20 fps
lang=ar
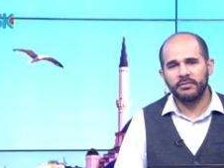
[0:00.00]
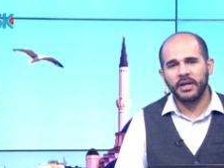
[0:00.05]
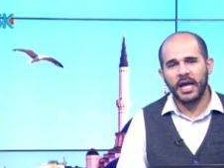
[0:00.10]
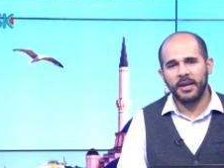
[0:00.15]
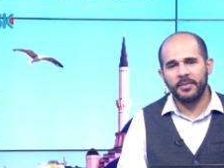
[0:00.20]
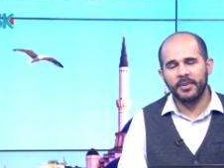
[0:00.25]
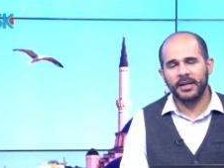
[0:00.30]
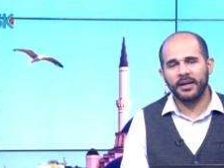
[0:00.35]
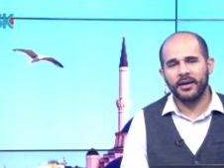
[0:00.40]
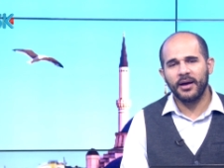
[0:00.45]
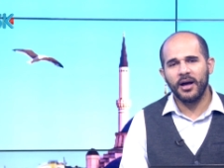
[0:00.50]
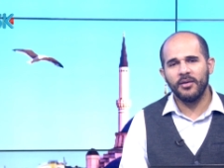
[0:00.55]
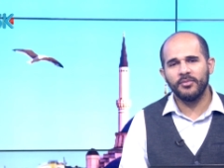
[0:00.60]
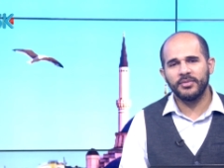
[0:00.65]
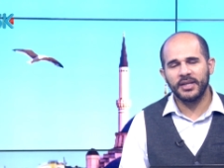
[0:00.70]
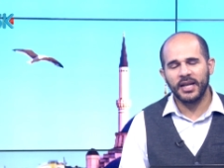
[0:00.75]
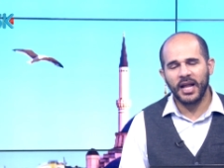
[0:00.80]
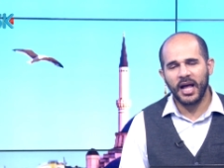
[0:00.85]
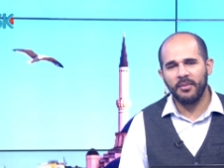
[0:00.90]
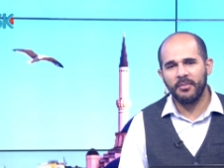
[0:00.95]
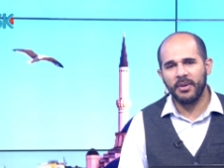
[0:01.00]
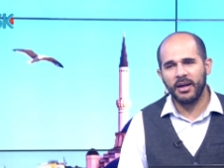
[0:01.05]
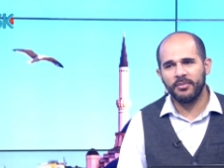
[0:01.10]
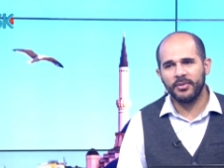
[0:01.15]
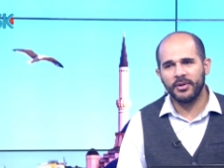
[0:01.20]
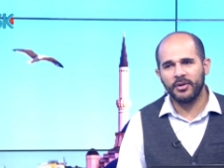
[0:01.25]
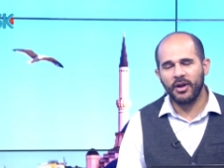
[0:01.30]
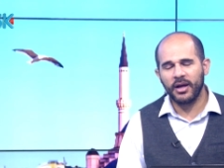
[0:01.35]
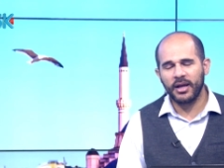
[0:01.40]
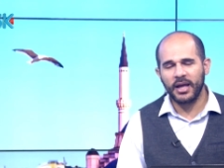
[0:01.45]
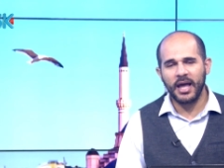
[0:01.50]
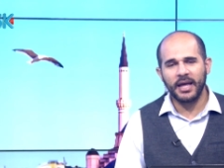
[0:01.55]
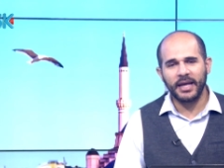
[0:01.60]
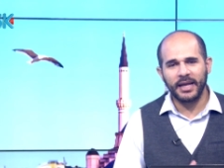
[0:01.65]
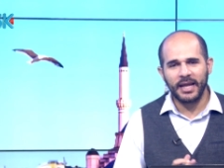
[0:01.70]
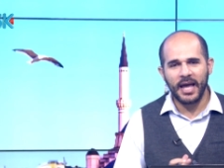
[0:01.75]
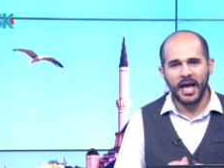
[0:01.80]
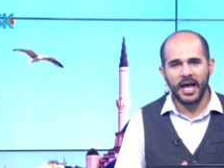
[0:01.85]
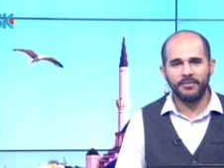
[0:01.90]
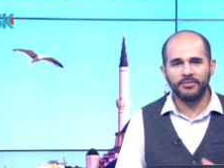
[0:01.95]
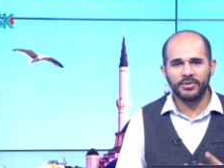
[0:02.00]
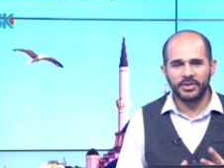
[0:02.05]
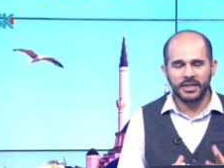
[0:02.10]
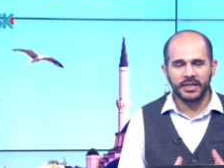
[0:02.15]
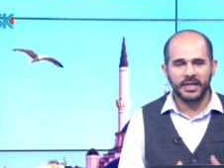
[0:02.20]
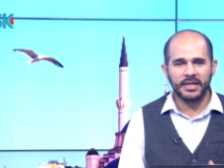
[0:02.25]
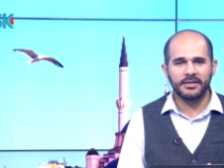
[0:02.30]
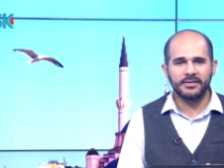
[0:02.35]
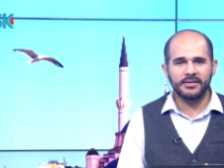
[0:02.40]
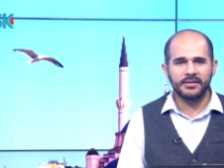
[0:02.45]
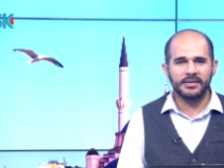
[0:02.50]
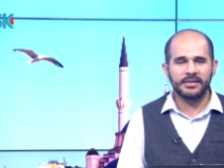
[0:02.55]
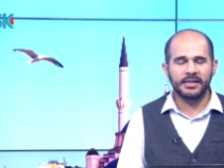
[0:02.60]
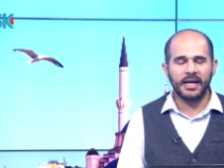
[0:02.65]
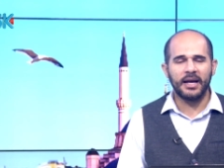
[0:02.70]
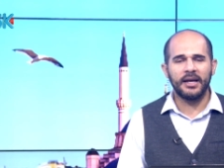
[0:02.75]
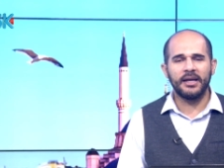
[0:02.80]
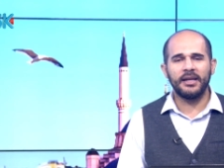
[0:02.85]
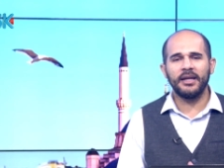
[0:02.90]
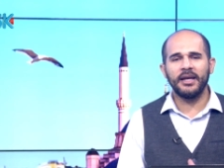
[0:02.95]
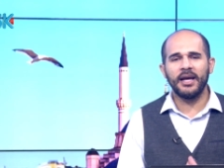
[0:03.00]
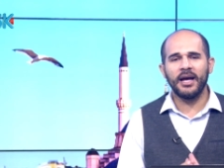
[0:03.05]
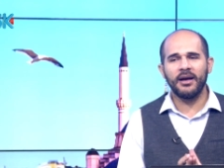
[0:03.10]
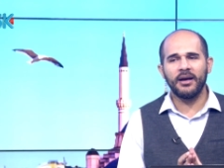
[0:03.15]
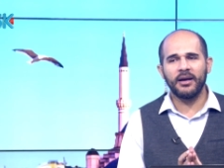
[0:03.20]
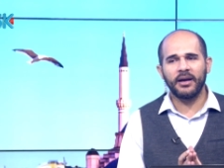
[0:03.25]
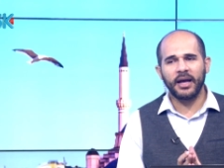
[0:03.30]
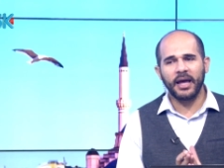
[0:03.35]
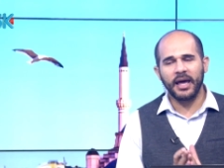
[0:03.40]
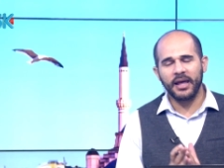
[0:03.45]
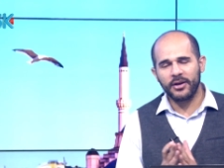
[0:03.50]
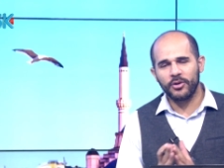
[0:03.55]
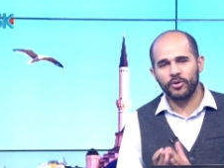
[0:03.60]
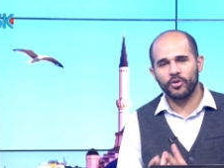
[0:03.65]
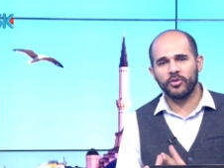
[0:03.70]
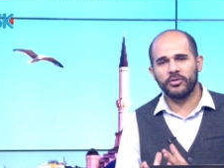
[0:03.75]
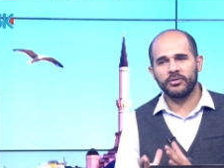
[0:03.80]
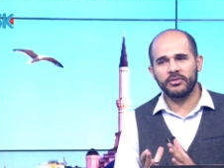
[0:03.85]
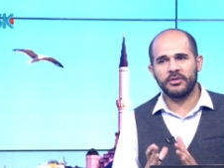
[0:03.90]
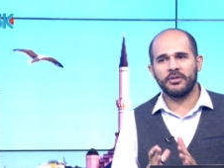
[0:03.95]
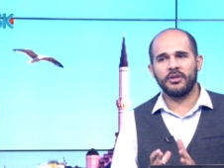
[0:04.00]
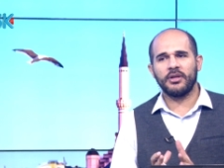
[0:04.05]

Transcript: دائما اقامه العمل بيقول لك يعني اهم شيء الناس تسعى اليها غير انه